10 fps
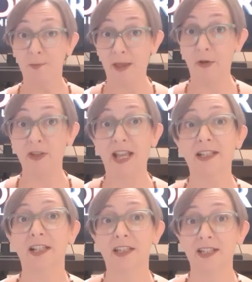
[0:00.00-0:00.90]
Spero di
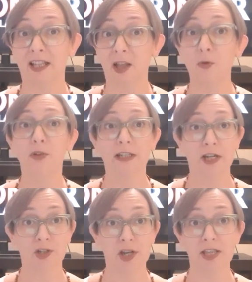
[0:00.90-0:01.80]
esserti stata
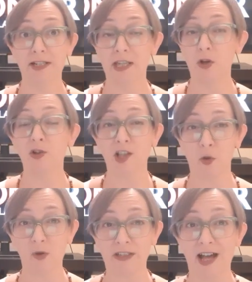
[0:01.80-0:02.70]
utile a scegliere che
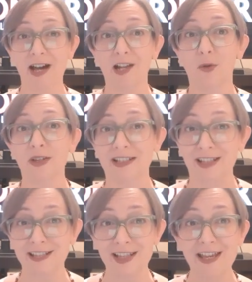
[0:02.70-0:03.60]
cosa guardare
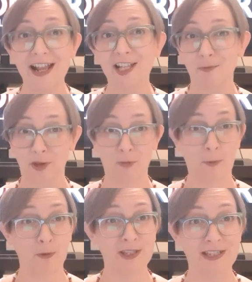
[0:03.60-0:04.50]
questa sera, spero
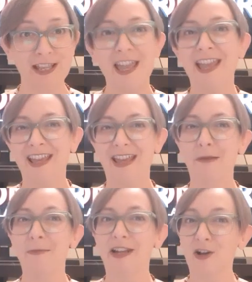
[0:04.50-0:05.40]
proprio di sì.
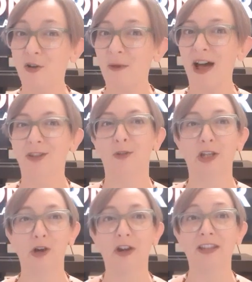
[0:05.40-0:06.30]
Eh, mi raccomando,
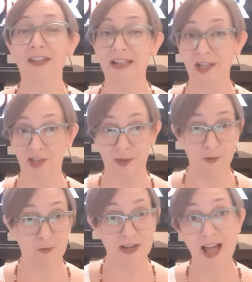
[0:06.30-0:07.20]
ricordati di
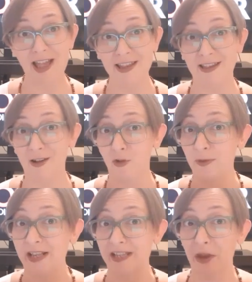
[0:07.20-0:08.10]
lasciarmi un like
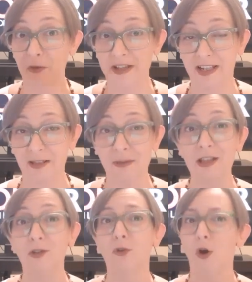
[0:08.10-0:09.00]
come segno di
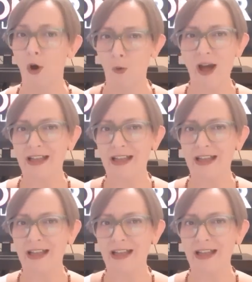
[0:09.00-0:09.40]
gradimento o